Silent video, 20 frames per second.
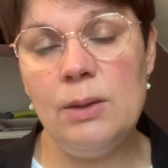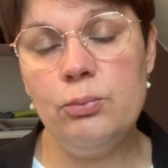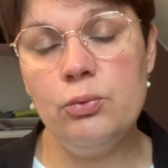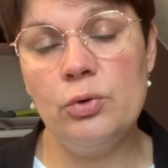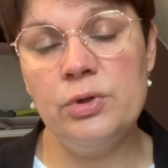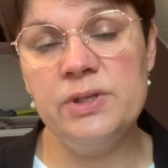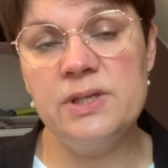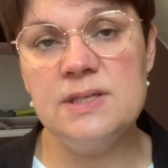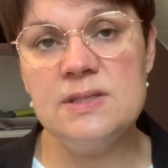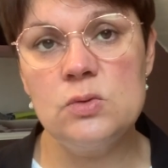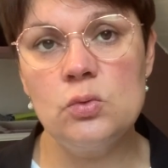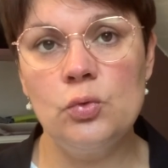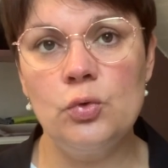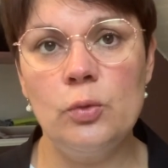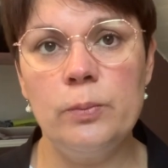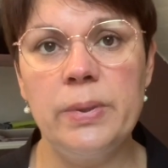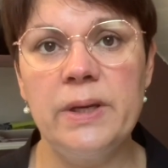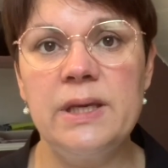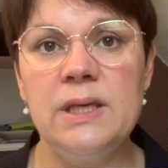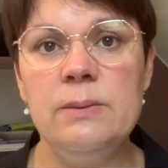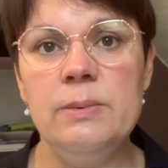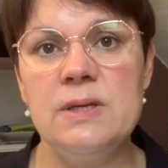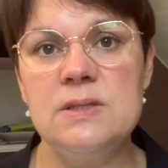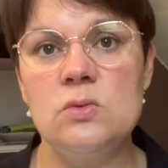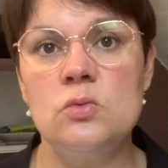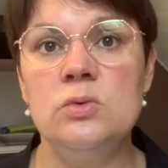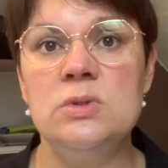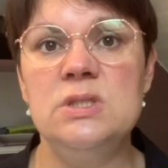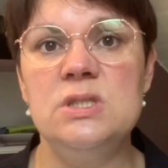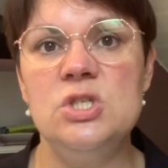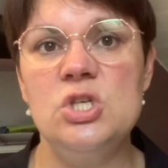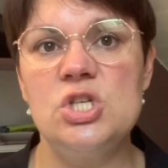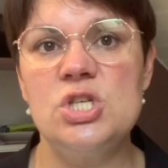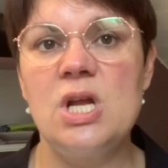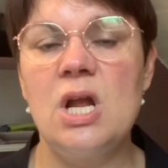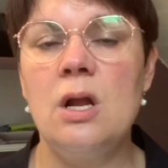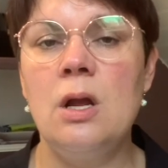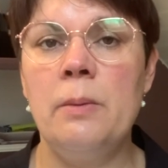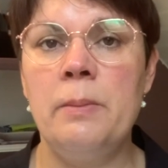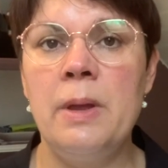pour une question de prix parce qu'on est
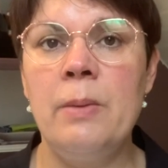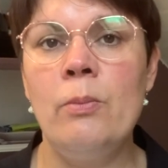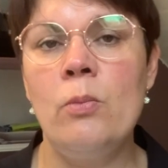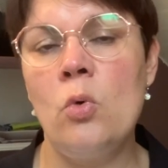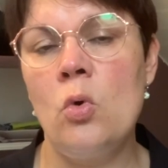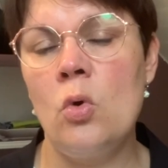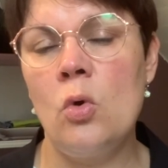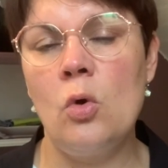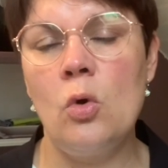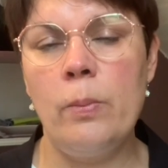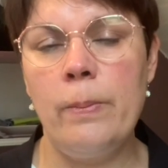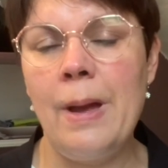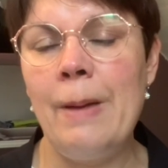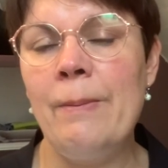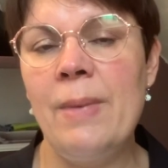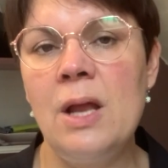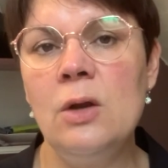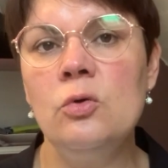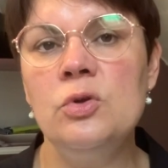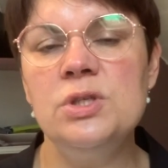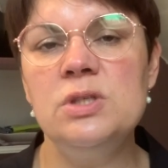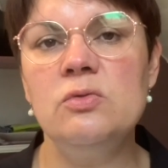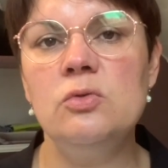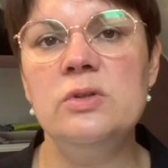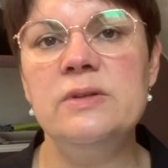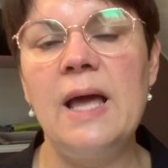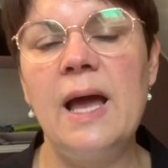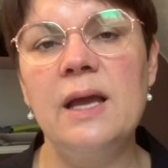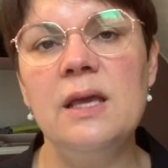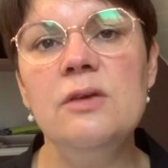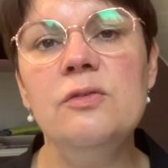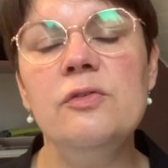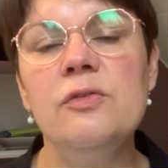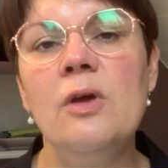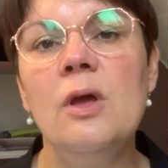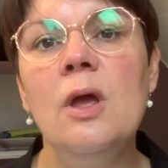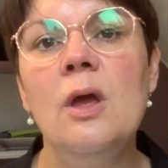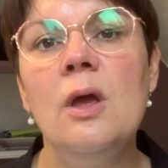déjà quand même pas mal au niveau tarif.